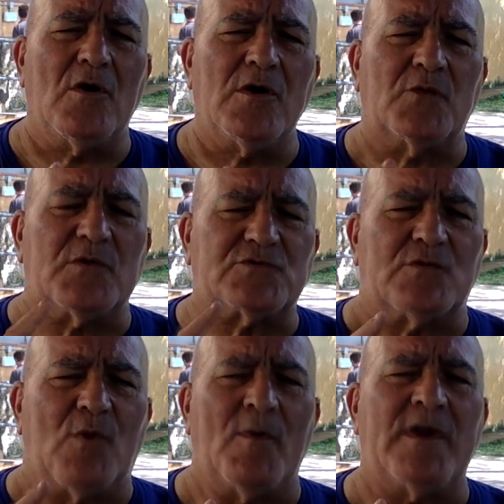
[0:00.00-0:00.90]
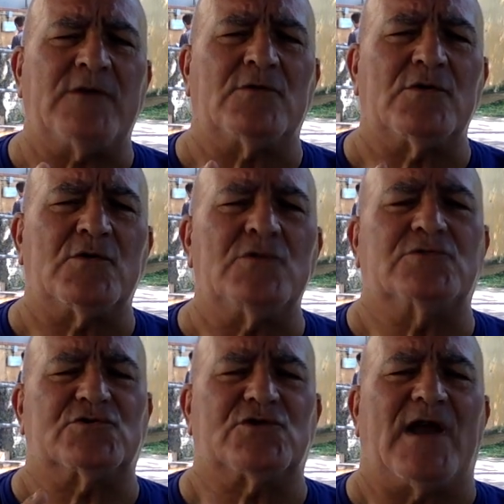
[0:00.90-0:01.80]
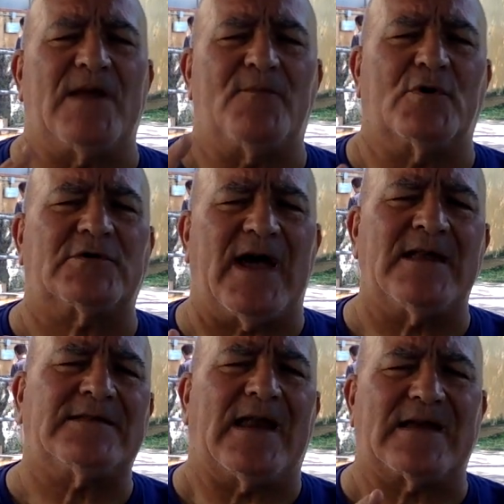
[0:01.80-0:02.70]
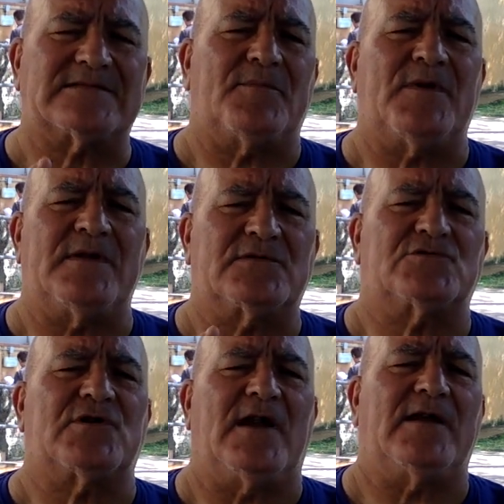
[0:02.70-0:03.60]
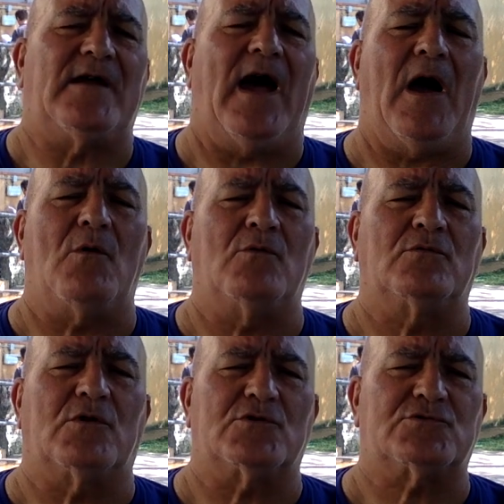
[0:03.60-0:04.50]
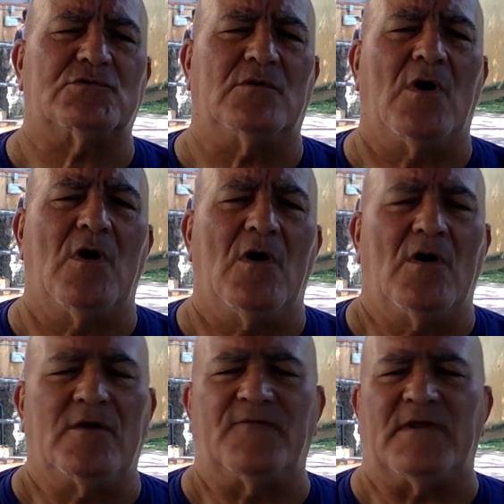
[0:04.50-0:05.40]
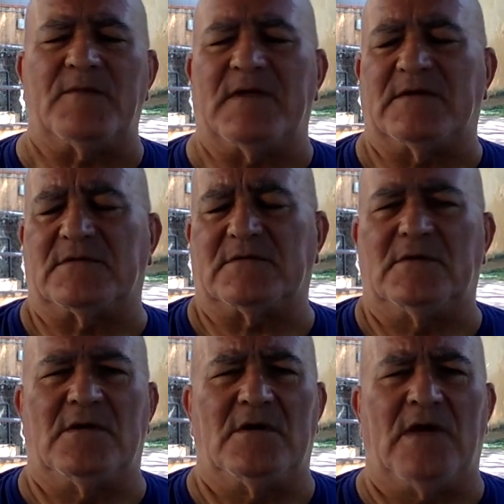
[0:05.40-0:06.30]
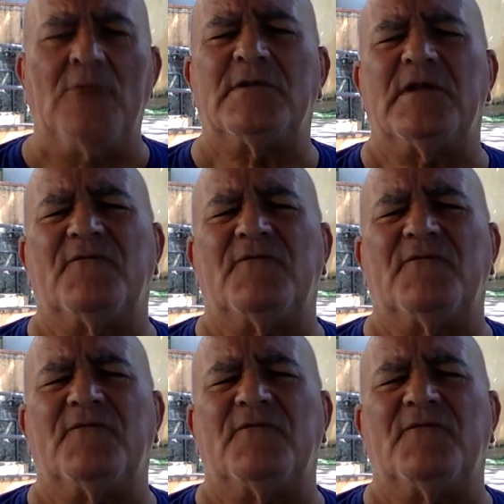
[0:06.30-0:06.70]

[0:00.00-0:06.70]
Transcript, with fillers: in questo momento in cui il sociale è importante, la Casa Pia e sociale ha un grosso riferimento. E lui deve